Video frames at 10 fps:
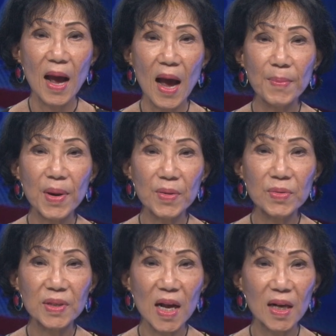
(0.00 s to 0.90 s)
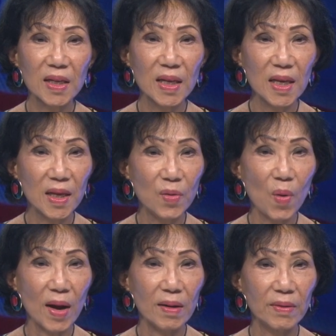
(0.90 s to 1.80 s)
Amarosa kỳ
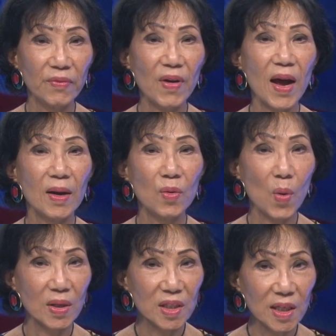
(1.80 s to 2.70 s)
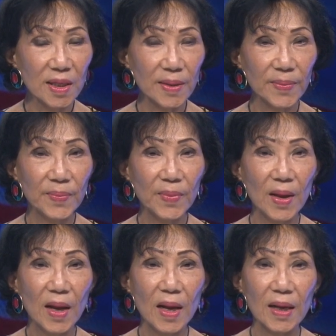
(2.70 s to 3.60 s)
quặc và loạn trí.
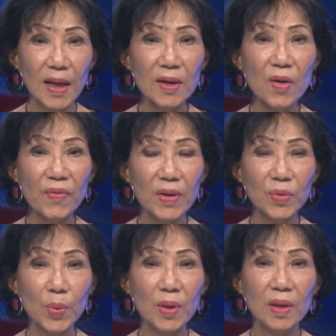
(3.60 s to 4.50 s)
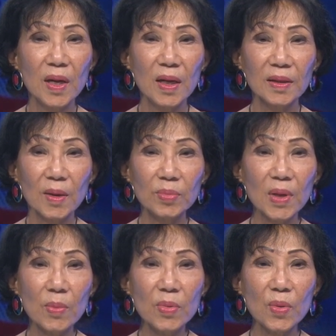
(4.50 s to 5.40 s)
Cách đó vài tuần, Tổng
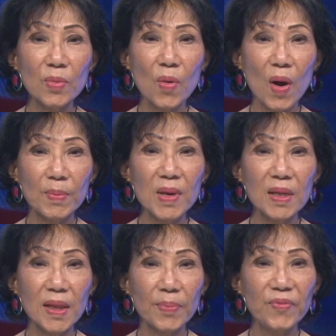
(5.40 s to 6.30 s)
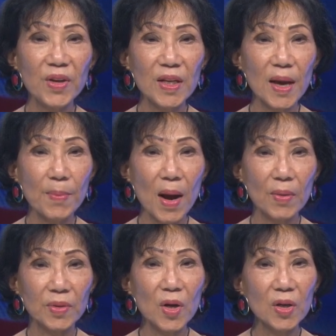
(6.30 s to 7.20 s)
thống cũng gọi biên tập viên da màu
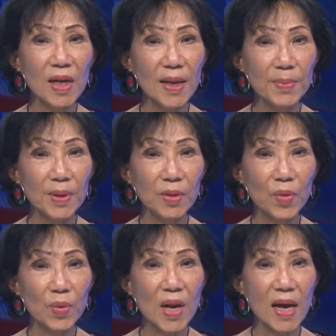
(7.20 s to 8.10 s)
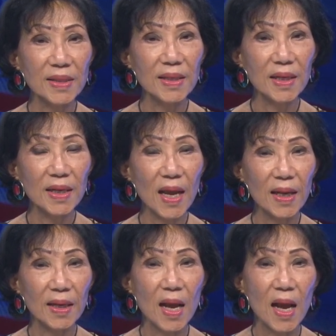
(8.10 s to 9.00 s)
Don Lemon của đài
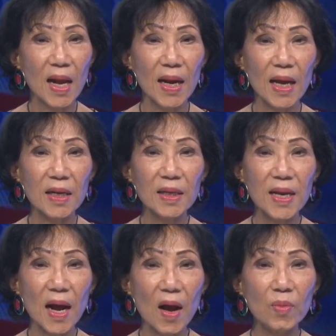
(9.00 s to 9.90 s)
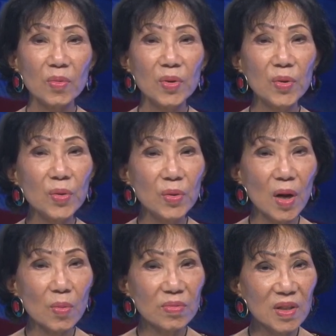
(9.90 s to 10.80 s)
CNN là người đàn ông ngu
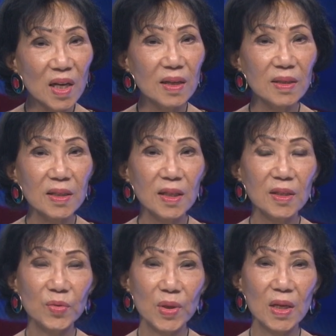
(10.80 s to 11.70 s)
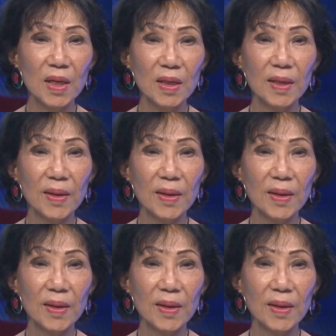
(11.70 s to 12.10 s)
ngốc nhất trên truyền hình.